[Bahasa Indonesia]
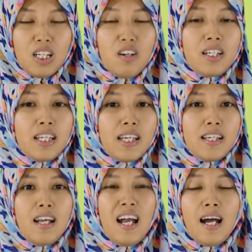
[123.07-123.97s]
Oke,
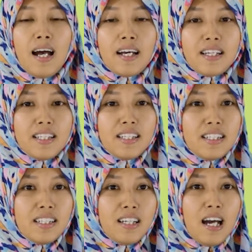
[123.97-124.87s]
hari
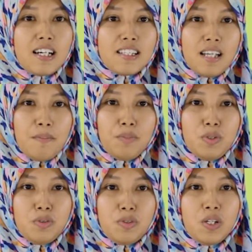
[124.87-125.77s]
ini hari
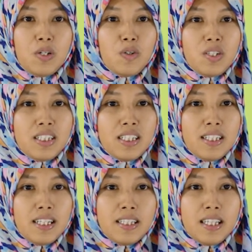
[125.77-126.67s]
Sabtu.
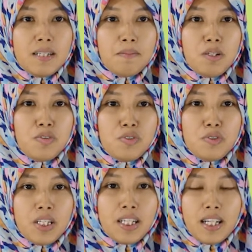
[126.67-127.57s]
Udin ingin
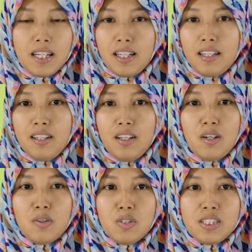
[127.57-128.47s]
mengunjungi nenek.
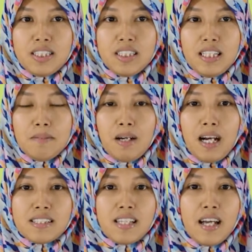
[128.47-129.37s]
Udin
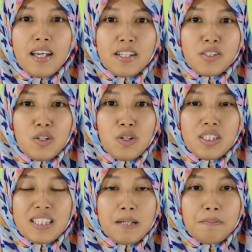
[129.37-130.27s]
mengajak Edo
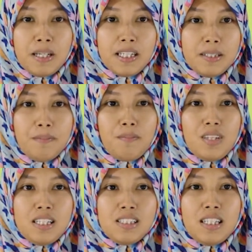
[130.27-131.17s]
dan Beni.
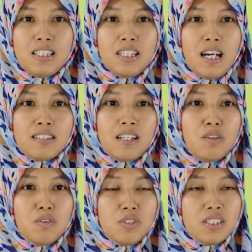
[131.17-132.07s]
Jadi ada
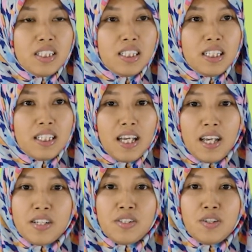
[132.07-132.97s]
Udin,
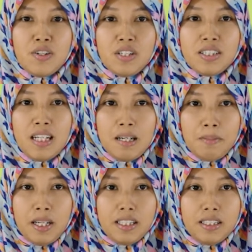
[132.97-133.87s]
Edo, dan
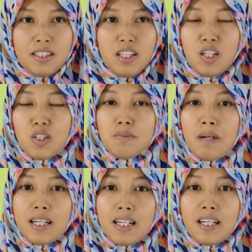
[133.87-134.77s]
Beni.
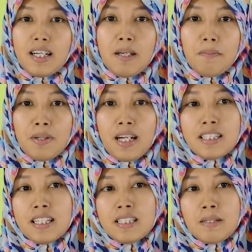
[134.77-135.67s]
Rumah nenek
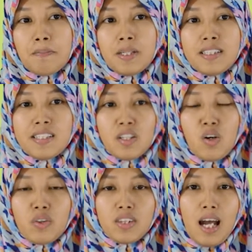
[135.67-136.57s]
berada di pinggir
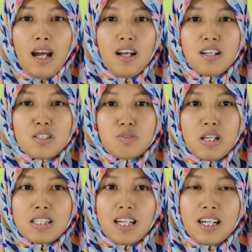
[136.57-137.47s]
kota.
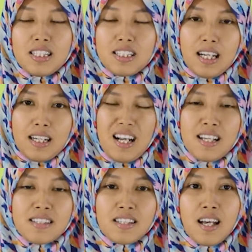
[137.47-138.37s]
Suasana di sana
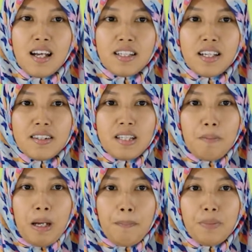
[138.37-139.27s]
sangat
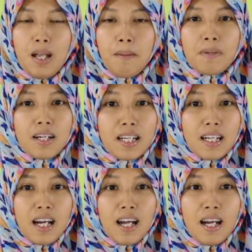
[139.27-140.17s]
nyaman
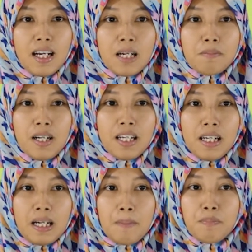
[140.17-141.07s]
mereka akan
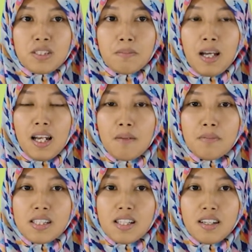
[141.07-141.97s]
menginap semalam
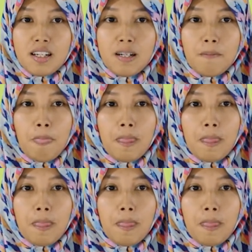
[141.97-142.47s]
di sana,